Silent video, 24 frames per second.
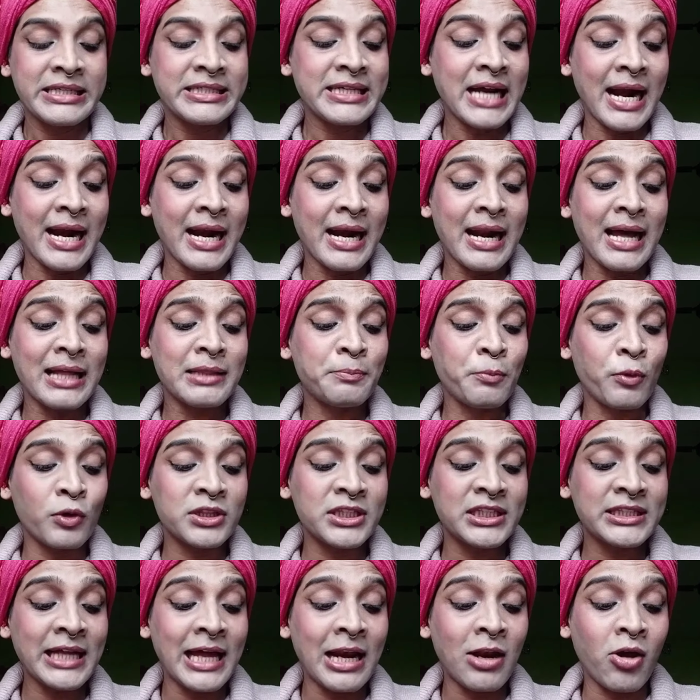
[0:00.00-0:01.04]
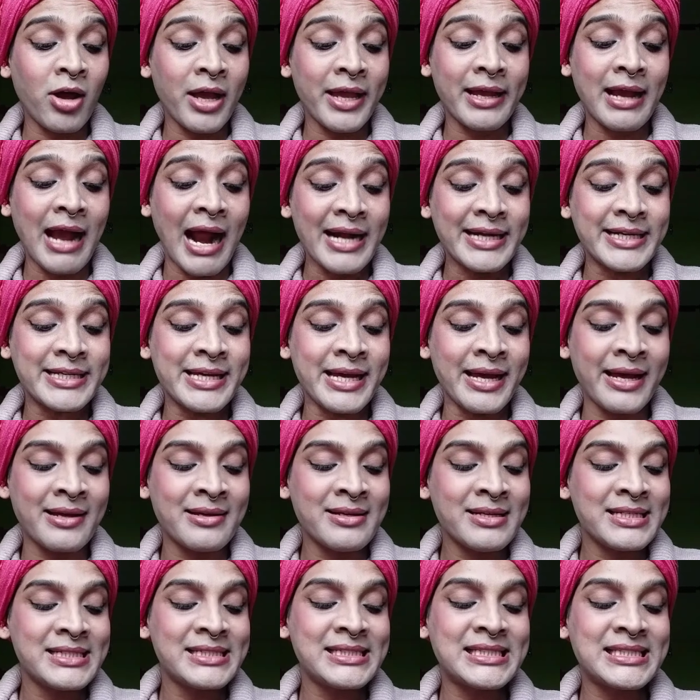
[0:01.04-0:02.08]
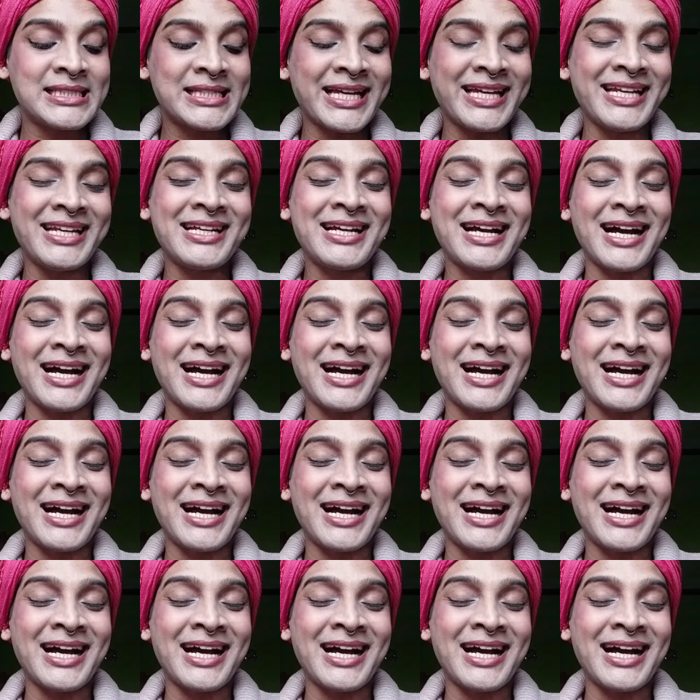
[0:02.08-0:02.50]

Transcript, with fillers: সারা রাত পতিতালয়ে কাটিয়ে স্ত্রীর